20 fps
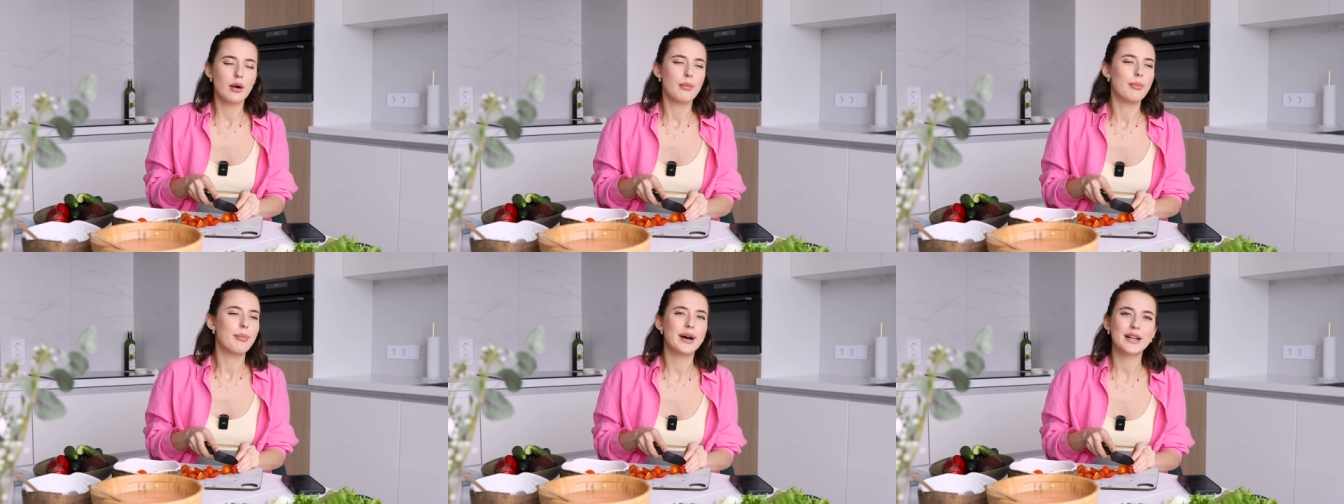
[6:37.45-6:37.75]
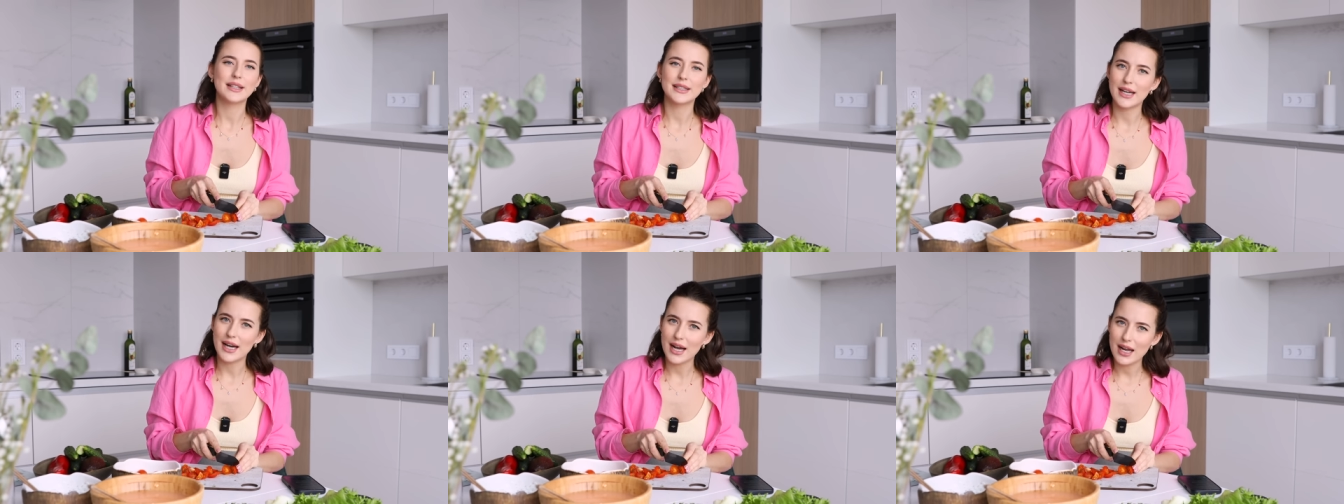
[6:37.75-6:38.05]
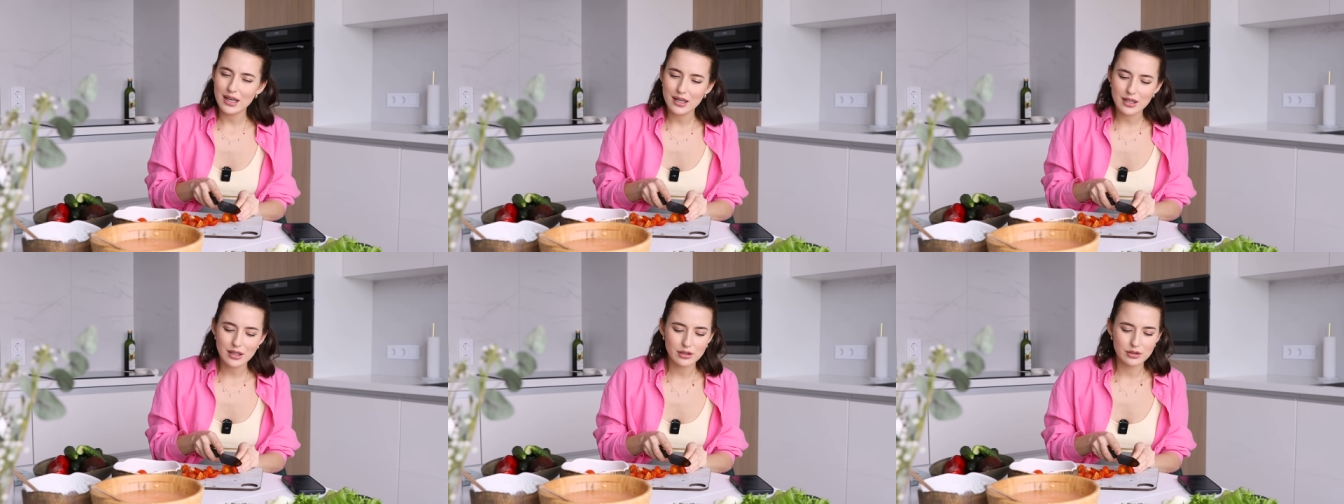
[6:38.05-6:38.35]

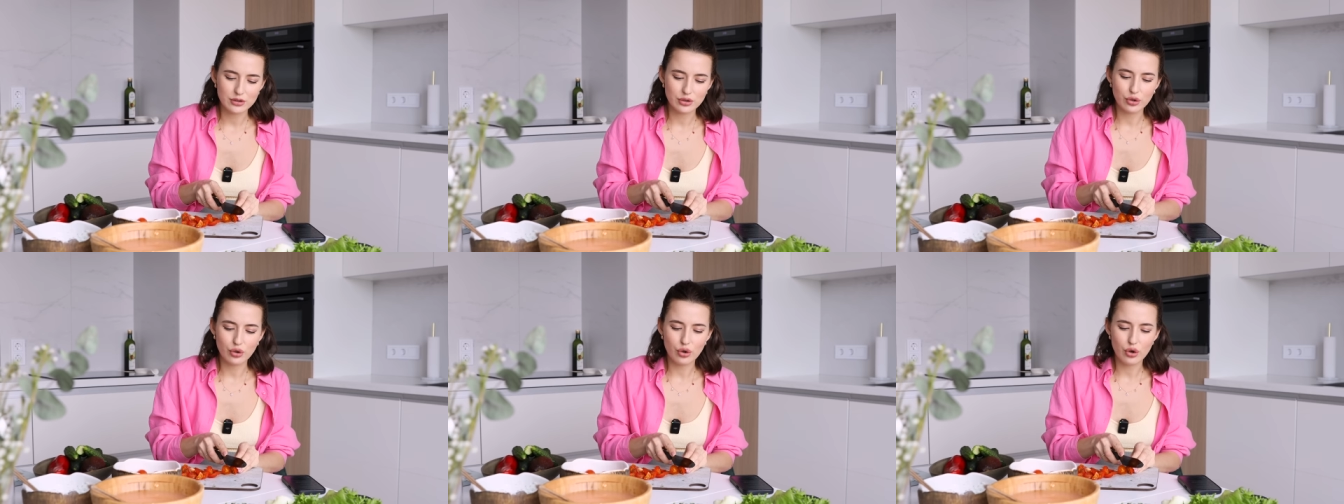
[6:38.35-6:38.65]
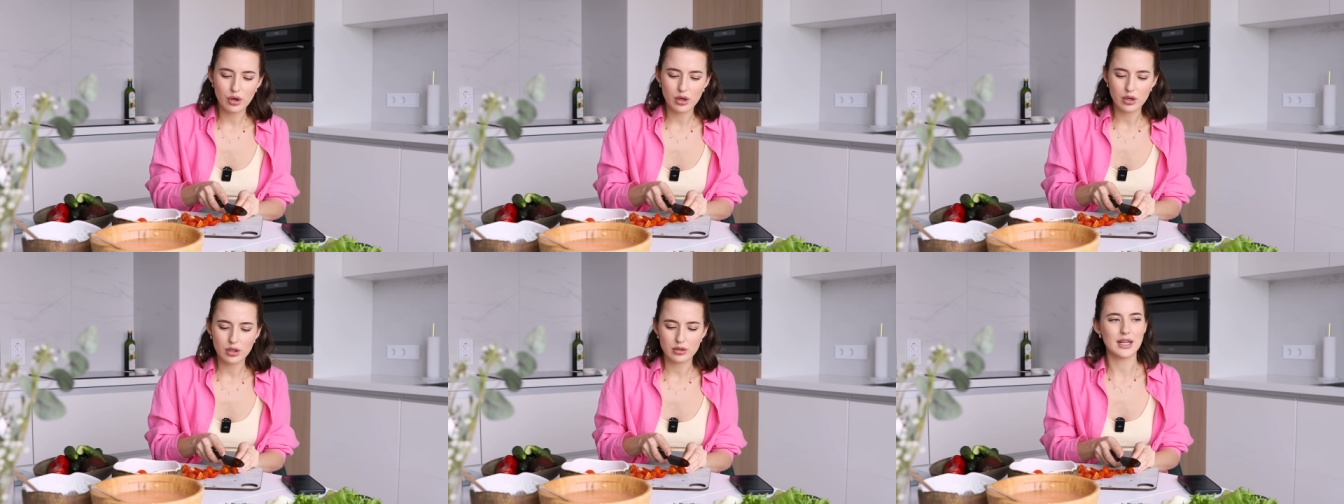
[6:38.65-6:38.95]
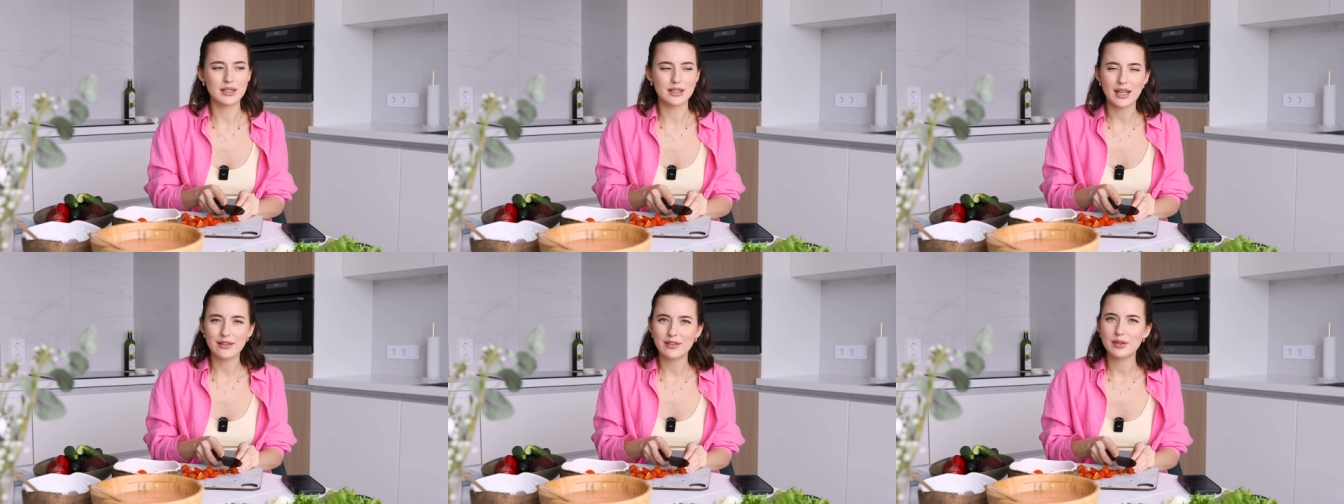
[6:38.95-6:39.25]
банально, но
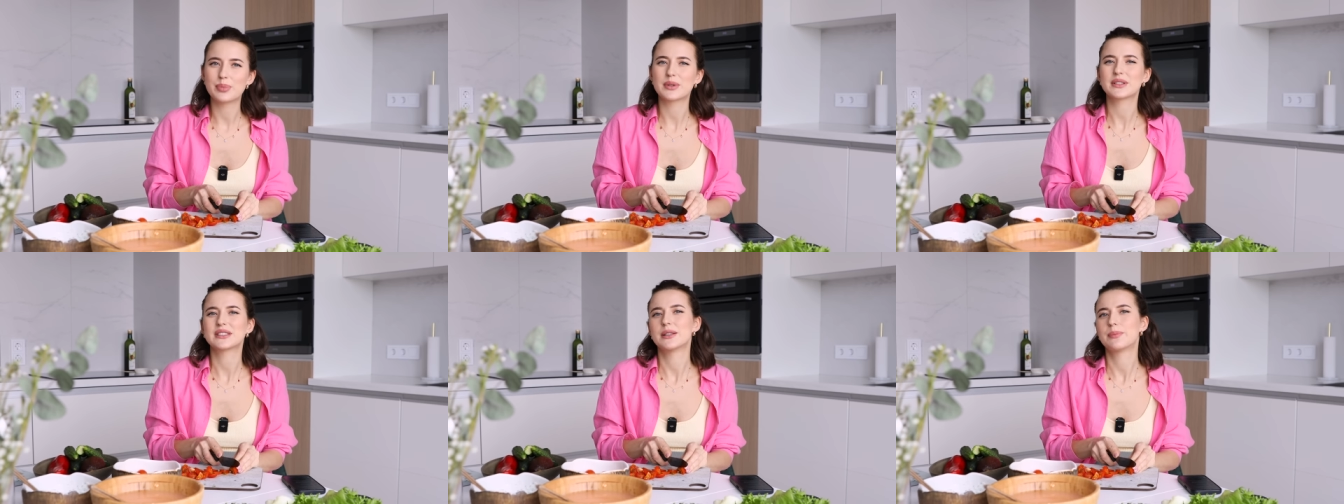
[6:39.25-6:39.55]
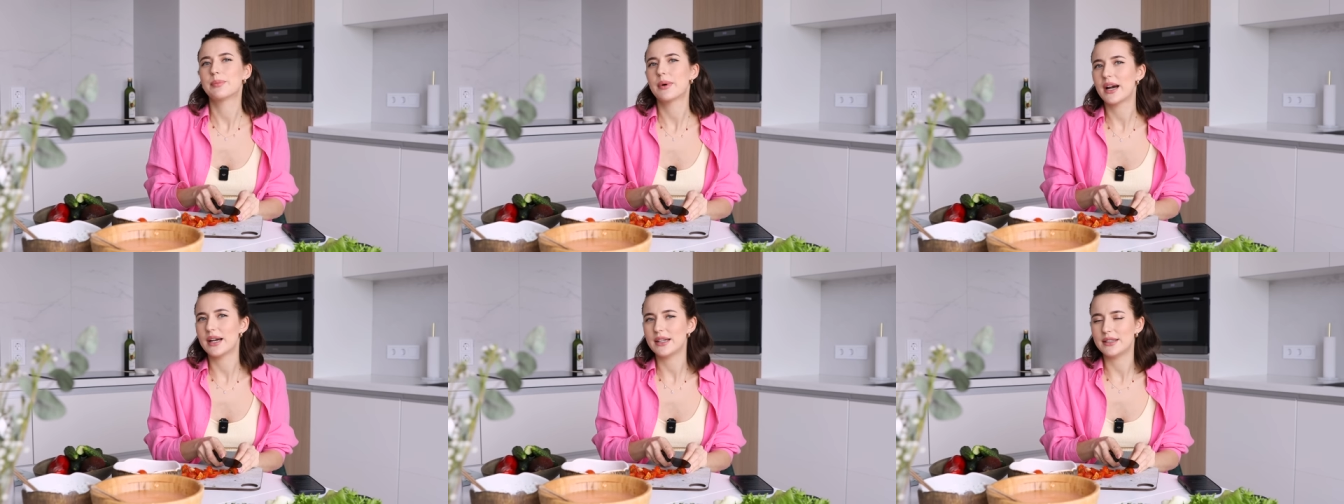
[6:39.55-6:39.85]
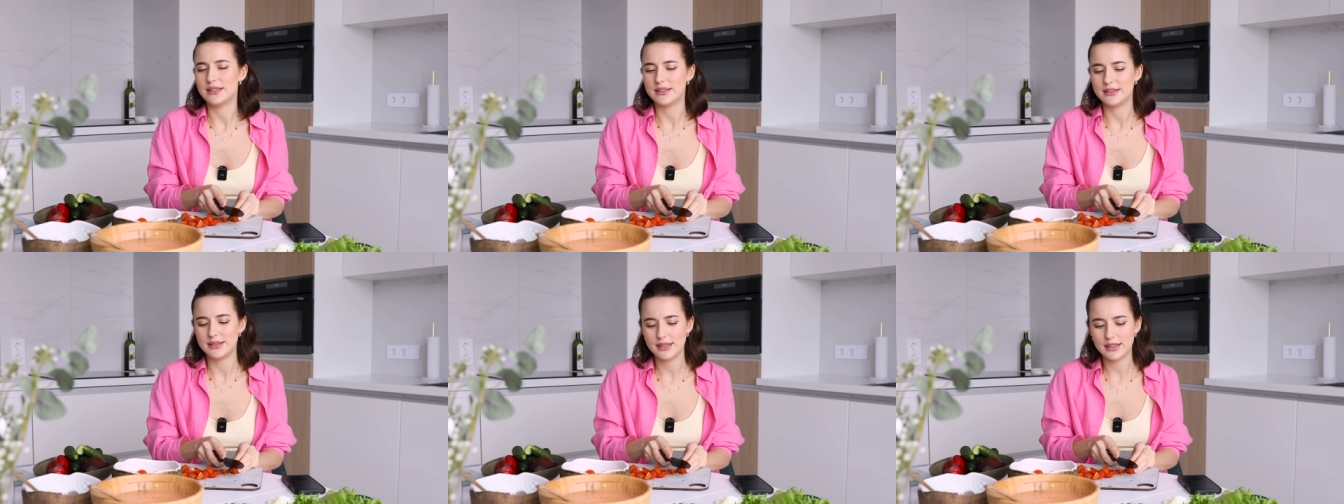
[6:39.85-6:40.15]
когда вы
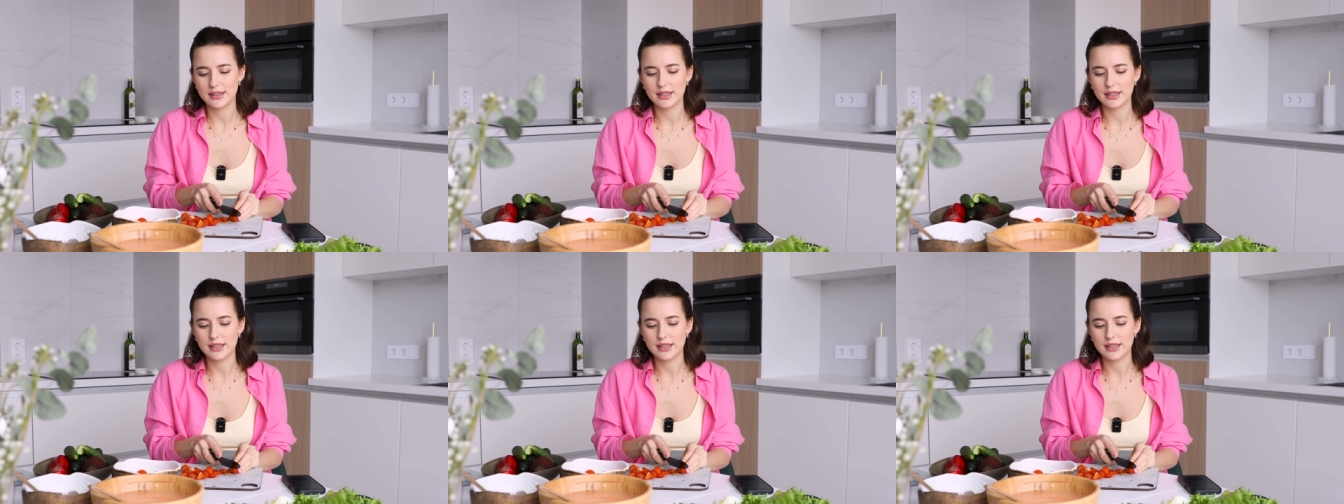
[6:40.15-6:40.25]
просыпаетесь